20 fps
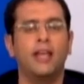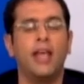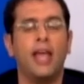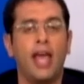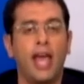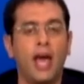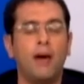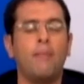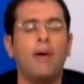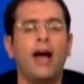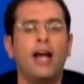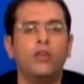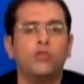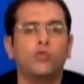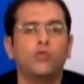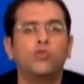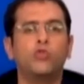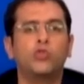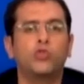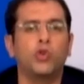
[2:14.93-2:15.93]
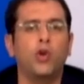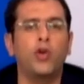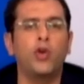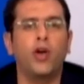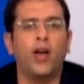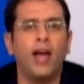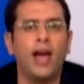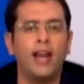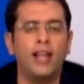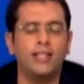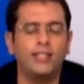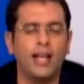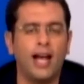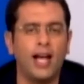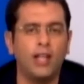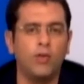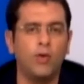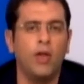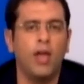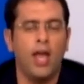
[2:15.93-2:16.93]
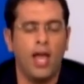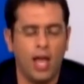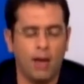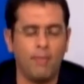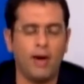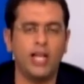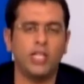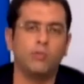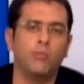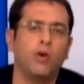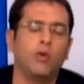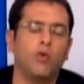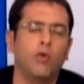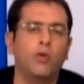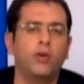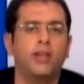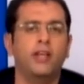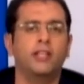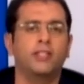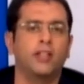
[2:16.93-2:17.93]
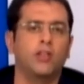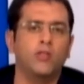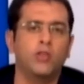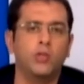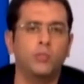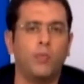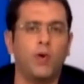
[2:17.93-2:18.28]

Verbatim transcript: é mais um sonho realizado, é mais uma conquista do esporte